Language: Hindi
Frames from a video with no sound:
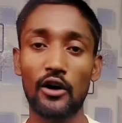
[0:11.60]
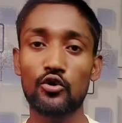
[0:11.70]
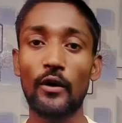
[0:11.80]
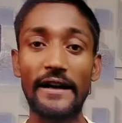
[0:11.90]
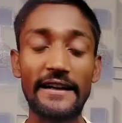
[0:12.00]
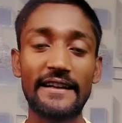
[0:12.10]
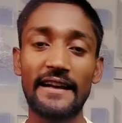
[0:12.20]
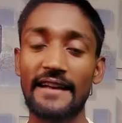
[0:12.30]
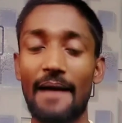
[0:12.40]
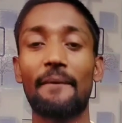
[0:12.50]
जो
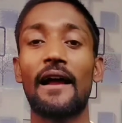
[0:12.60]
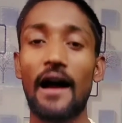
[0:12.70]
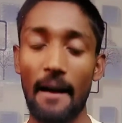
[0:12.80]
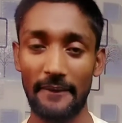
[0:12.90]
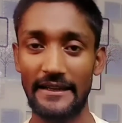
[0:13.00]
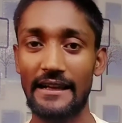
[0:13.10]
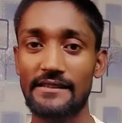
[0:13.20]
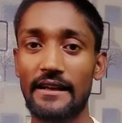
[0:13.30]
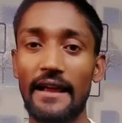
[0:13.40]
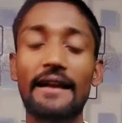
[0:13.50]
हिडन कैमरा
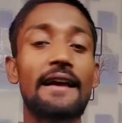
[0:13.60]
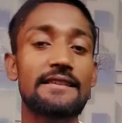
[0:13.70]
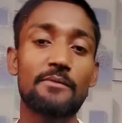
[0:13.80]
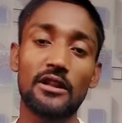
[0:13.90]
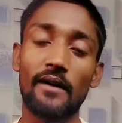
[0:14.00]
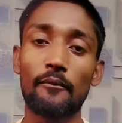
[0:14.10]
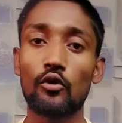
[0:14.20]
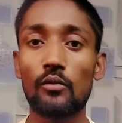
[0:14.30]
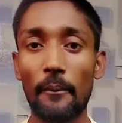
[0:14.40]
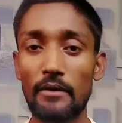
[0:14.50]
एप्लीकेशन है कैसे मतलब आप
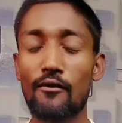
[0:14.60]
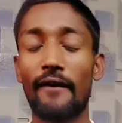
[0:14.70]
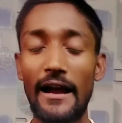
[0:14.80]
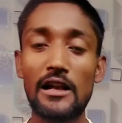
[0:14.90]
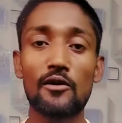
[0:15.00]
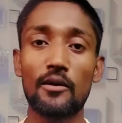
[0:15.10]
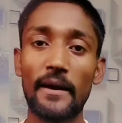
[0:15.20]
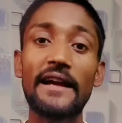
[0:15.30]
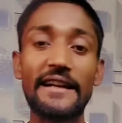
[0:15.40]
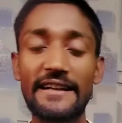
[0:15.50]
लोग अपने मोबाइल फोन में